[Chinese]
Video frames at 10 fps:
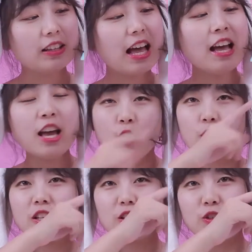了，
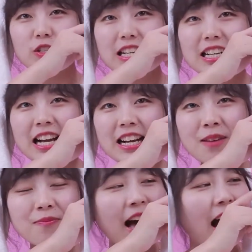快到楼上看
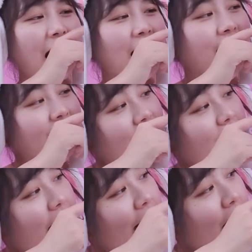看吧。
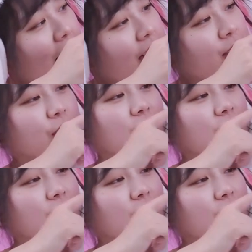啊，